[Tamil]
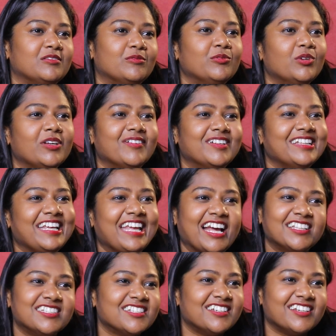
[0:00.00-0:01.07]
உங்களுக்கு வந்து
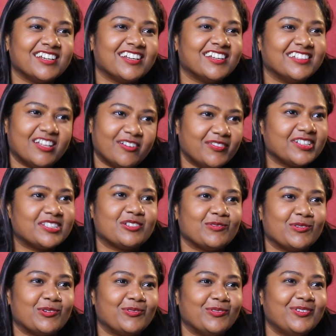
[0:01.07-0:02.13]
கேன்சர் இருக்குன்னா ஃபர்ஸ்ட்
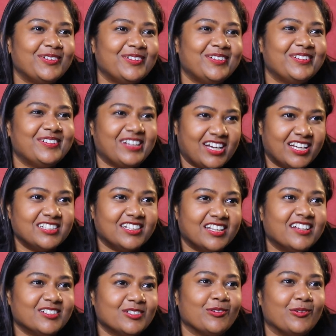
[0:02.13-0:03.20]
வரும்
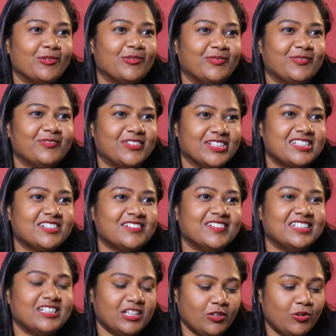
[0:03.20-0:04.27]
அதுதான் சொல்லும் ஃபர்ஸ்ட்
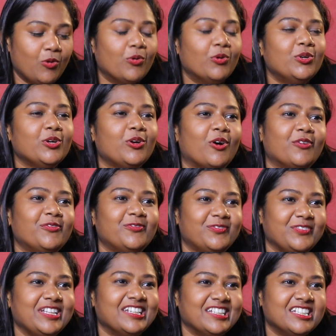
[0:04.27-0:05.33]
வந்து கோல்டு காஃப்
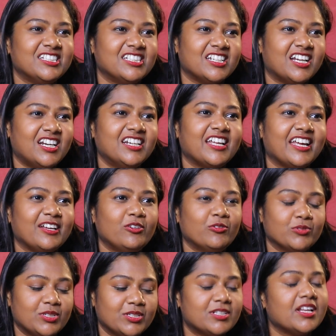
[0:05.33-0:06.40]
இருந்துச்சுன்னா
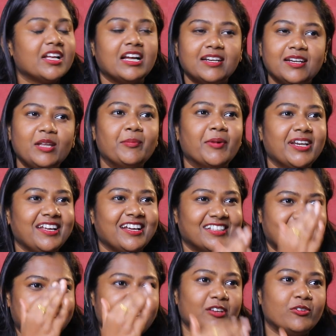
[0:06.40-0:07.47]
டயக்னோசிஸ்ல கண்டிப்பா நீங்க
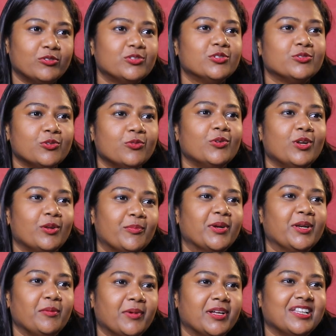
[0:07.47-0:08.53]
அந்த டயக்னோசிஸ் கூகுள்ல
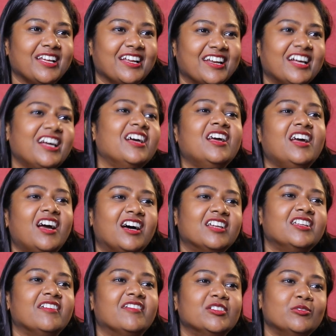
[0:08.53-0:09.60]
பண்ணி பாத்தீங்கன்னா
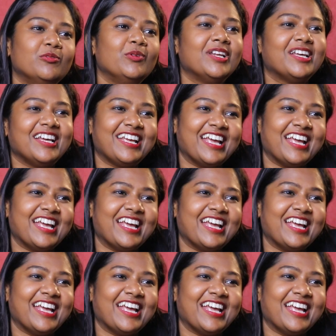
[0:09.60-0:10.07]
அதுல வந்து உங்களுக்கு